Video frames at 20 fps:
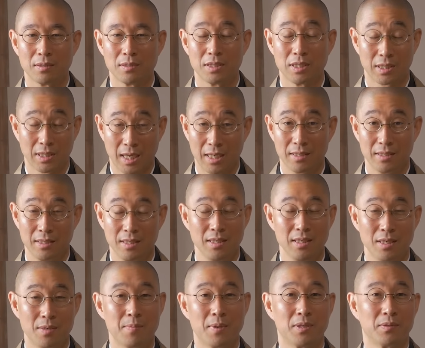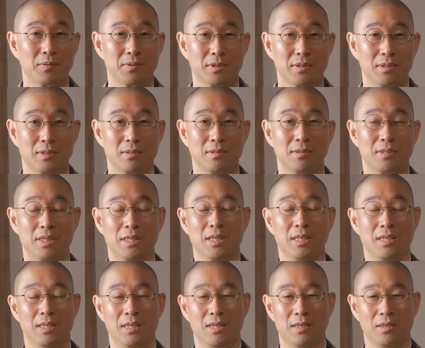時間に今の時
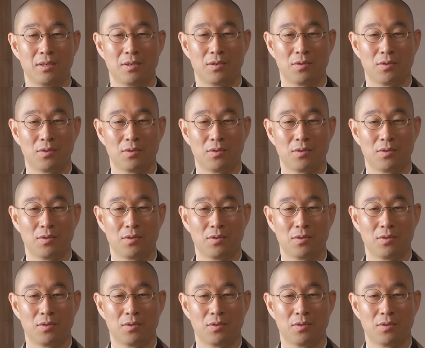期に